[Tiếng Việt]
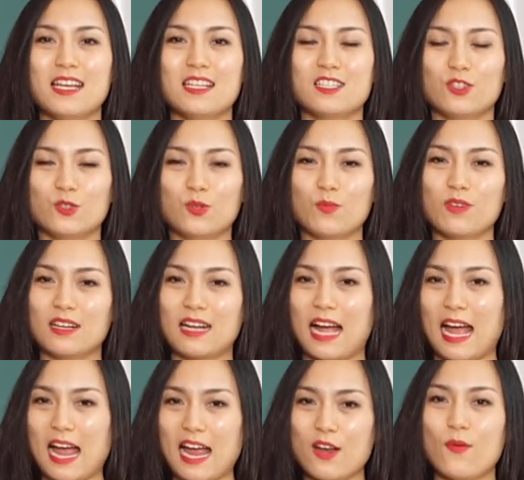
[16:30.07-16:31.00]
sử dụng được
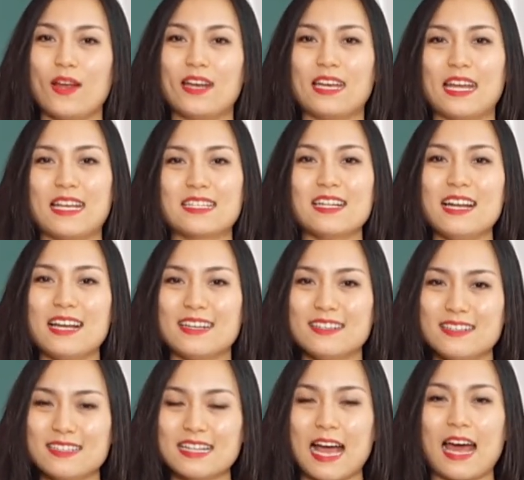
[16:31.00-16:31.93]
cả hai loại này rất là
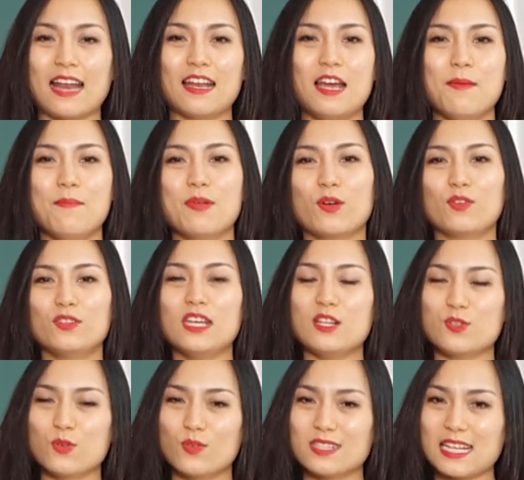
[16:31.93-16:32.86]
đơn giản mình có
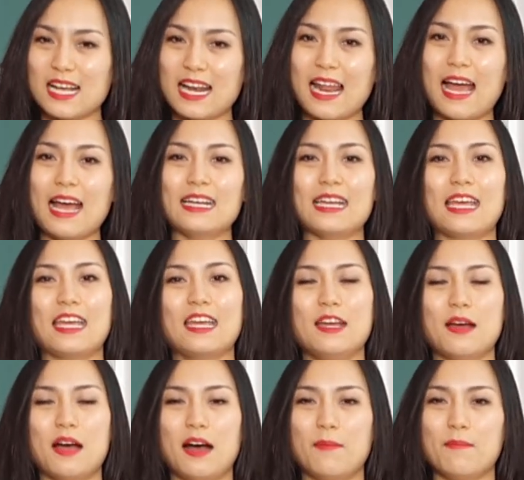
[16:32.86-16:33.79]
thể trộn salad này
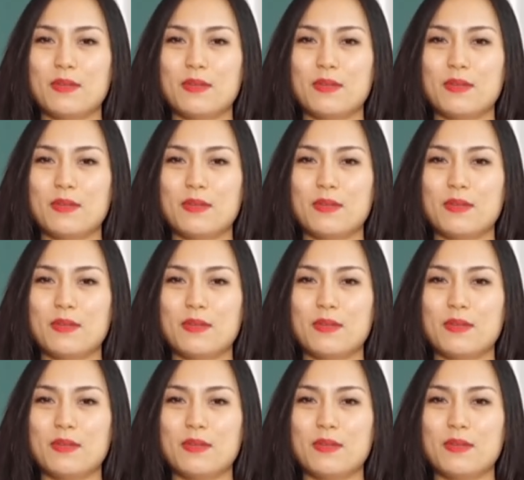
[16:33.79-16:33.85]
à,